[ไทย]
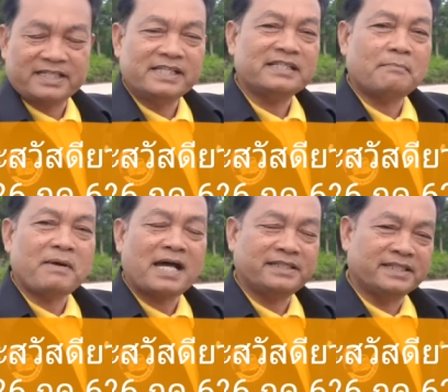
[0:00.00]
หรือ
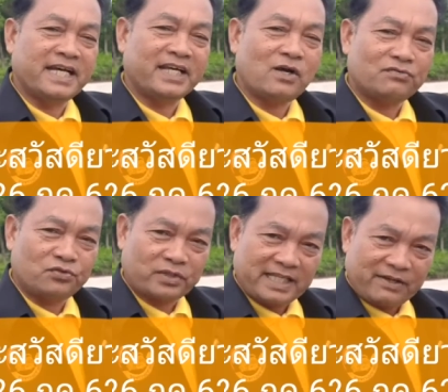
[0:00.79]
ทำงานอื่นใด
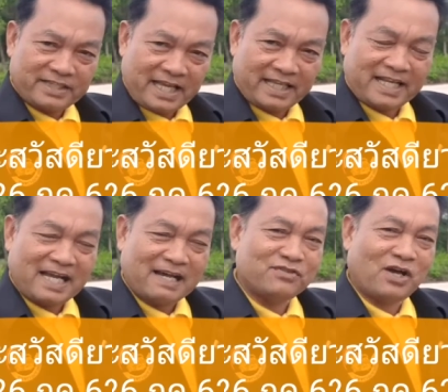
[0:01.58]
ก็สุดแล้วแต่
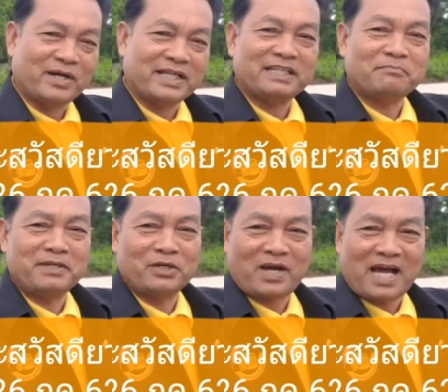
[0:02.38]
นะครับเสาร์อาทิต
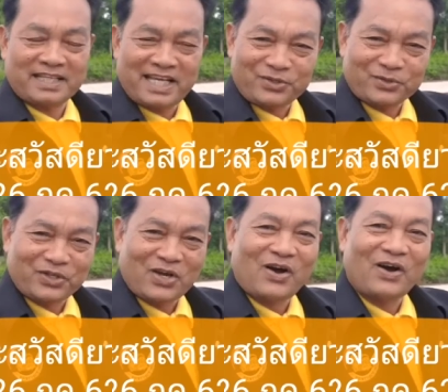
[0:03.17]
ย์มีโอกาสได้ห
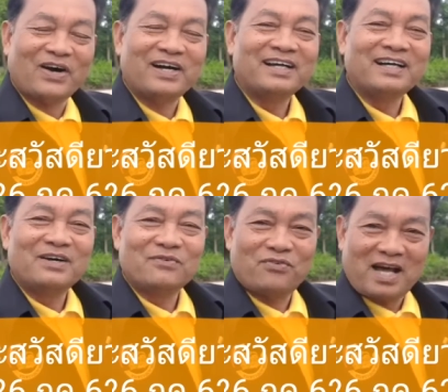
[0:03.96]
ยุดก็
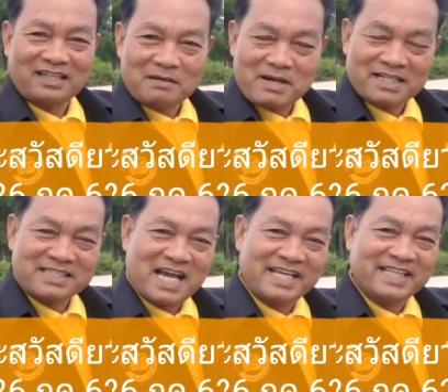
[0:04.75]
ฝันกำ
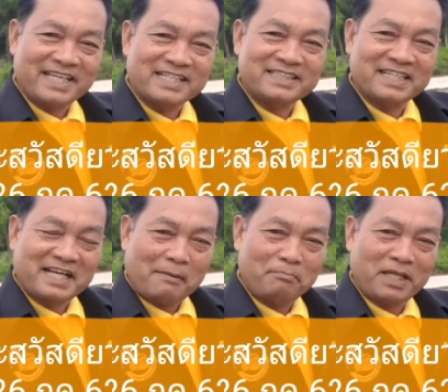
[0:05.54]
ลังใจดีขึ้น
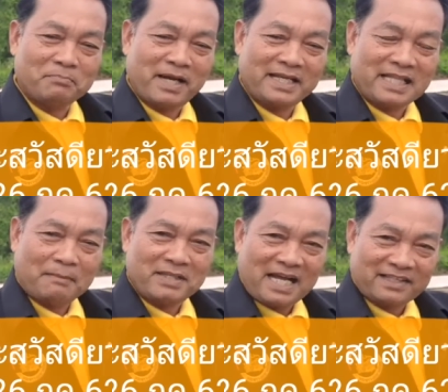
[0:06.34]
นะครับเป็นไป
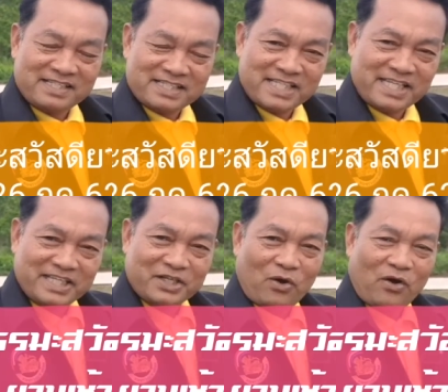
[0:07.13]
ตามหลักทฤษ
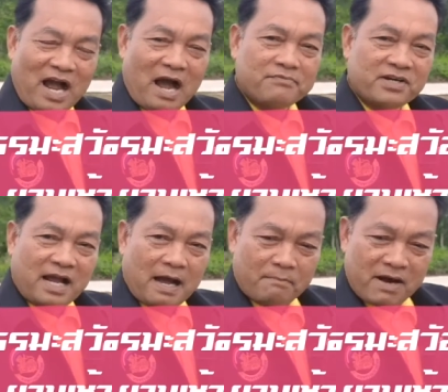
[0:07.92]
ฎีของอับ
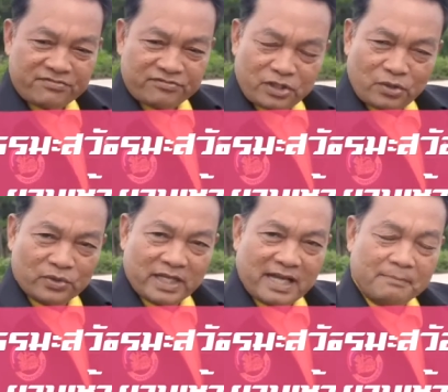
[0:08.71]
รางามัส
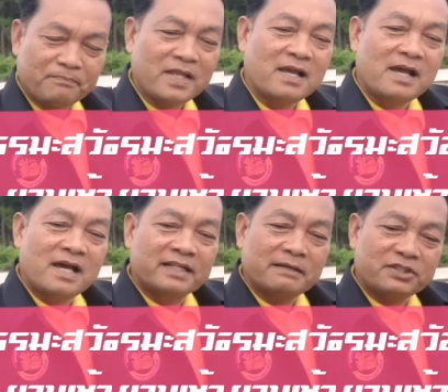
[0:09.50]
โลนะครับ
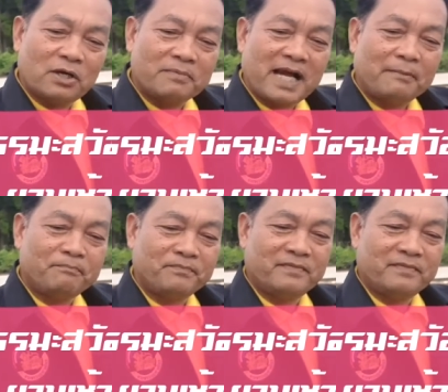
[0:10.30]
ท่านผู้ชมครับ